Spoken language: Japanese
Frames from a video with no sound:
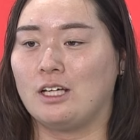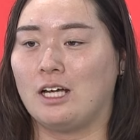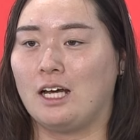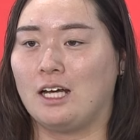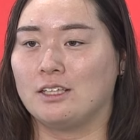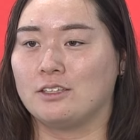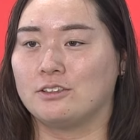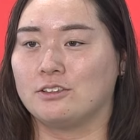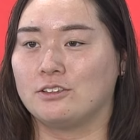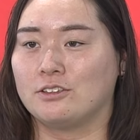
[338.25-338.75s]

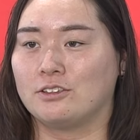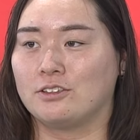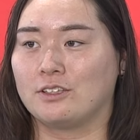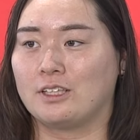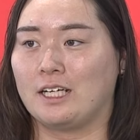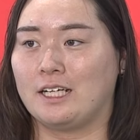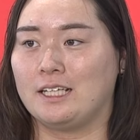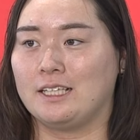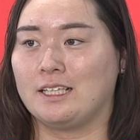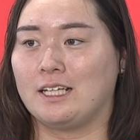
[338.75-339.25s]
あの
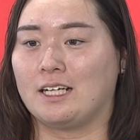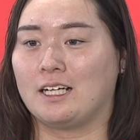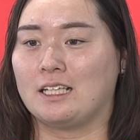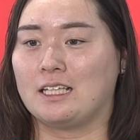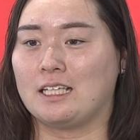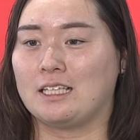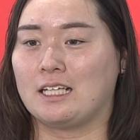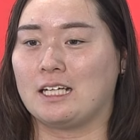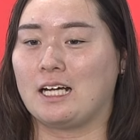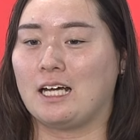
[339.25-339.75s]
カレンダーが
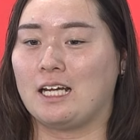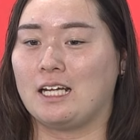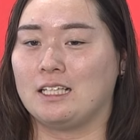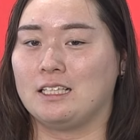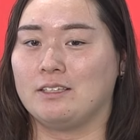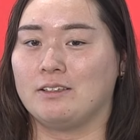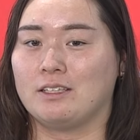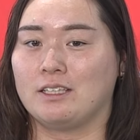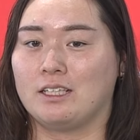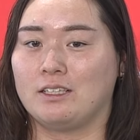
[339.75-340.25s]
出てから
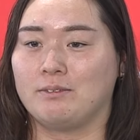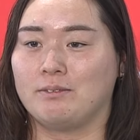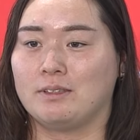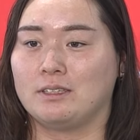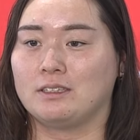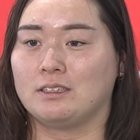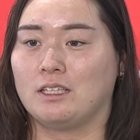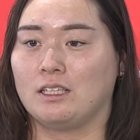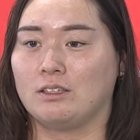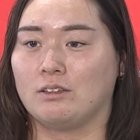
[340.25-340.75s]
にはなり
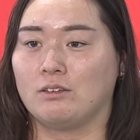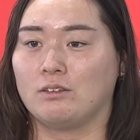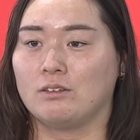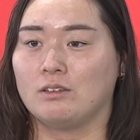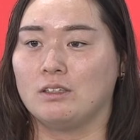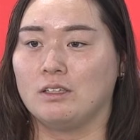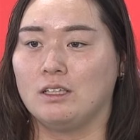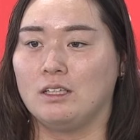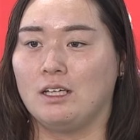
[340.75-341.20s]
ますけど